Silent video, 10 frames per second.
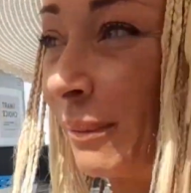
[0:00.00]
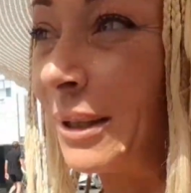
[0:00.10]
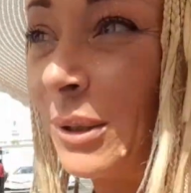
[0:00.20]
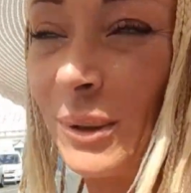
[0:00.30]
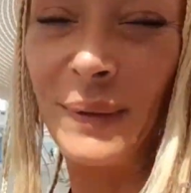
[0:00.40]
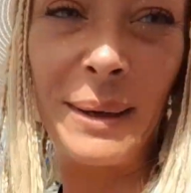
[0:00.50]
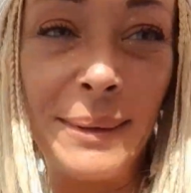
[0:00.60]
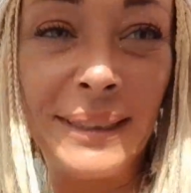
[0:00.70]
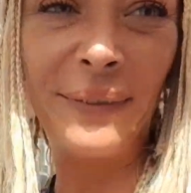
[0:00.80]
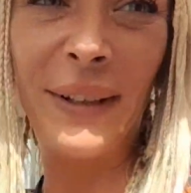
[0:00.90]
ma sono
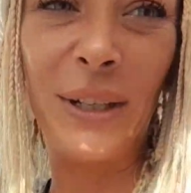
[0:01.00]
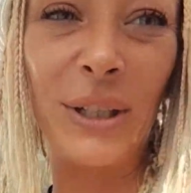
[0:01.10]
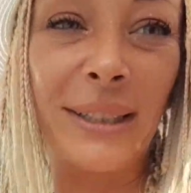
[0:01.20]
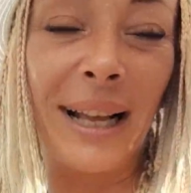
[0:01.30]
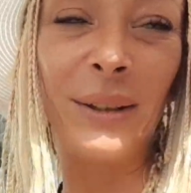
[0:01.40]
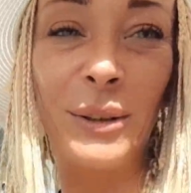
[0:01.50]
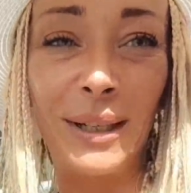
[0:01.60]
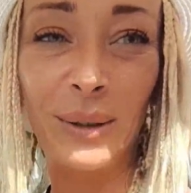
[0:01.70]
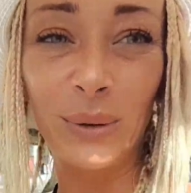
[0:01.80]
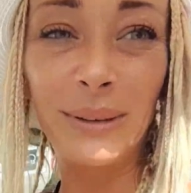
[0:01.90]
veramente felice intanto di
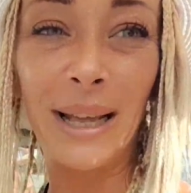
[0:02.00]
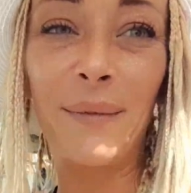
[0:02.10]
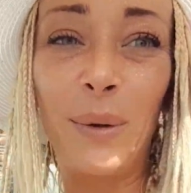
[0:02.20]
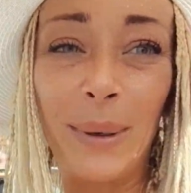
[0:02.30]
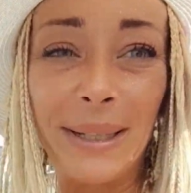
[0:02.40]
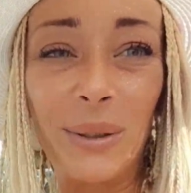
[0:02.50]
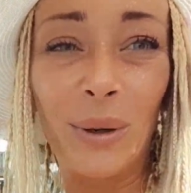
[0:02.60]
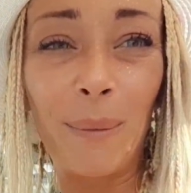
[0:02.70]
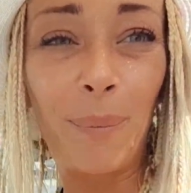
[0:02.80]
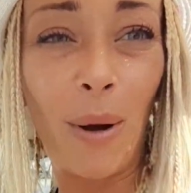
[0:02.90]
raccontarvi questo,
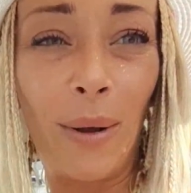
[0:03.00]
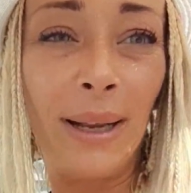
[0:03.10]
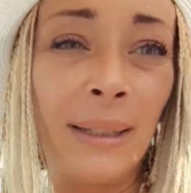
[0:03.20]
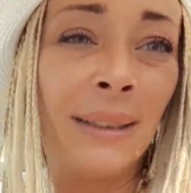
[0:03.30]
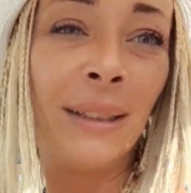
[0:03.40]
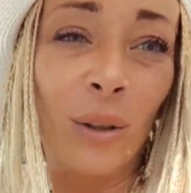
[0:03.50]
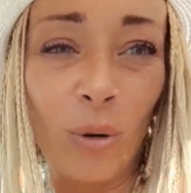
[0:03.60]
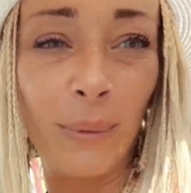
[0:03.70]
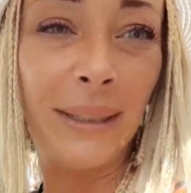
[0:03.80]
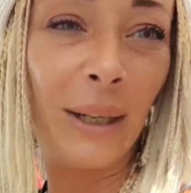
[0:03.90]
che poi,
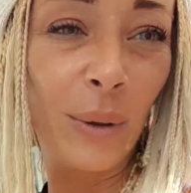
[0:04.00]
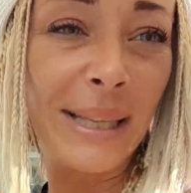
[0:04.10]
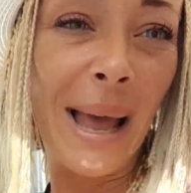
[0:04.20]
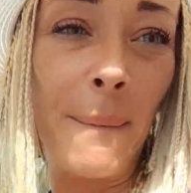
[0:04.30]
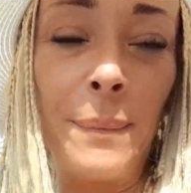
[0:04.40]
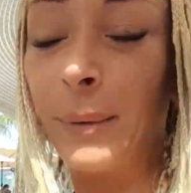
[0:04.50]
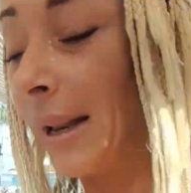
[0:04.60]
come dico sempre,